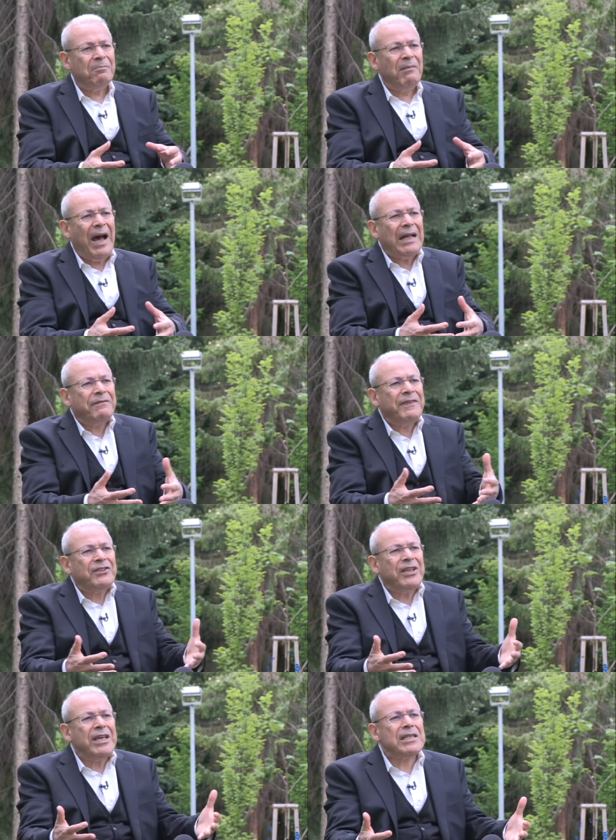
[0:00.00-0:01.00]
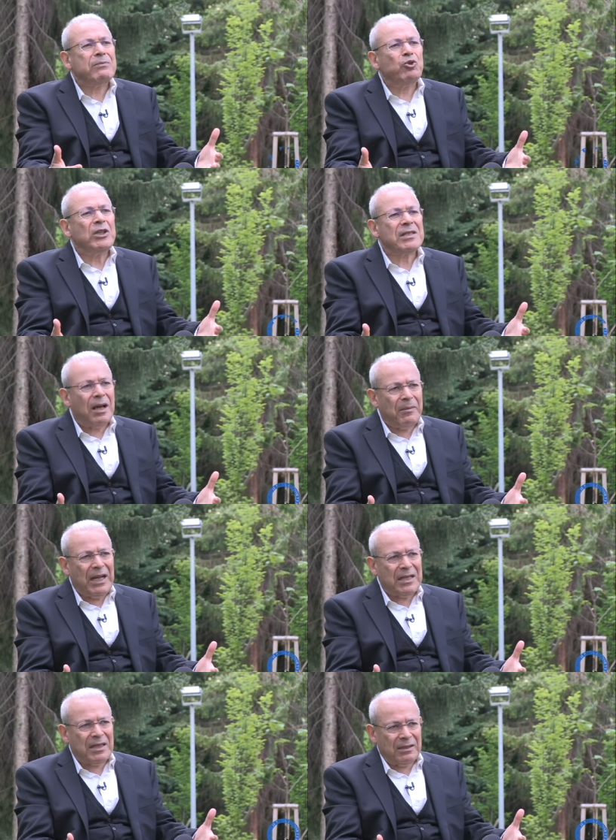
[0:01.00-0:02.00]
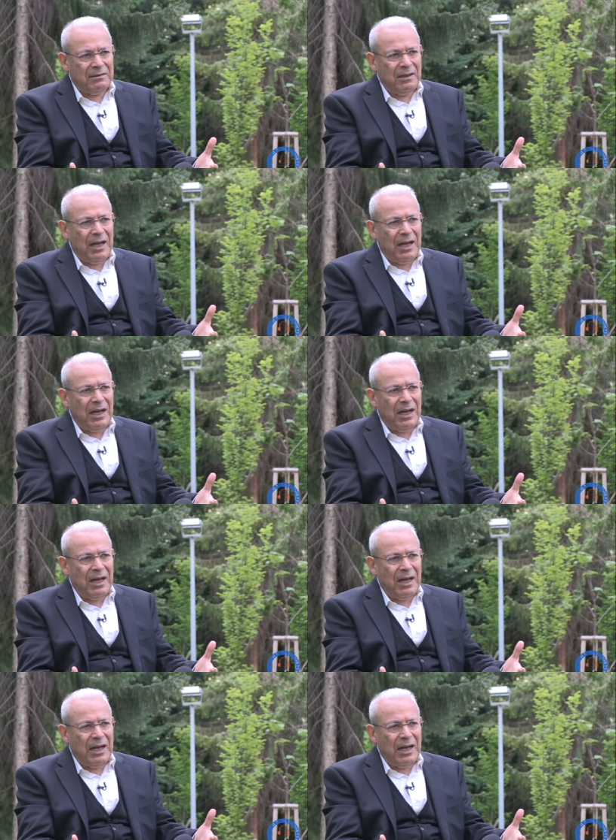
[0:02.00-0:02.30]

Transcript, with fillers: ما عاد في شيء اسمه نظام الاسد،